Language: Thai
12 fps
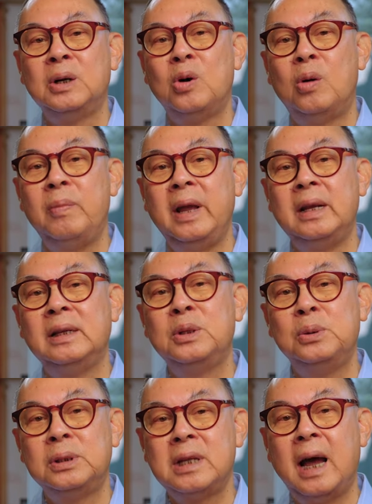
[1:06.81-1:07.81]
ก็เป็น
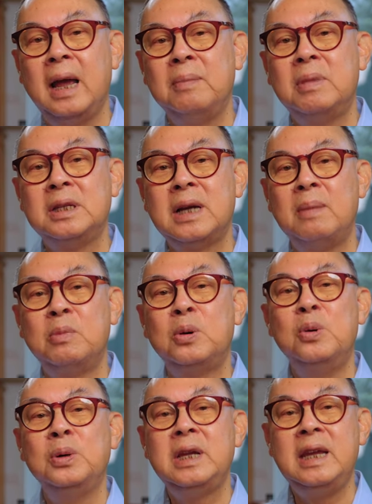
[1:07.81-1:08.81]
ทูตไทยประจำก
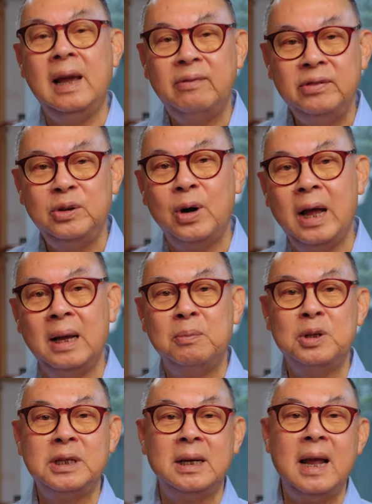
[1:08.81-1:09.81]
รุงเคียฟด้วย
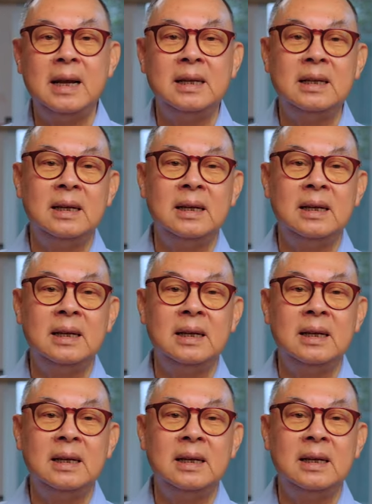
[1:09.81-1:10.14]
เพราะฉะนั้น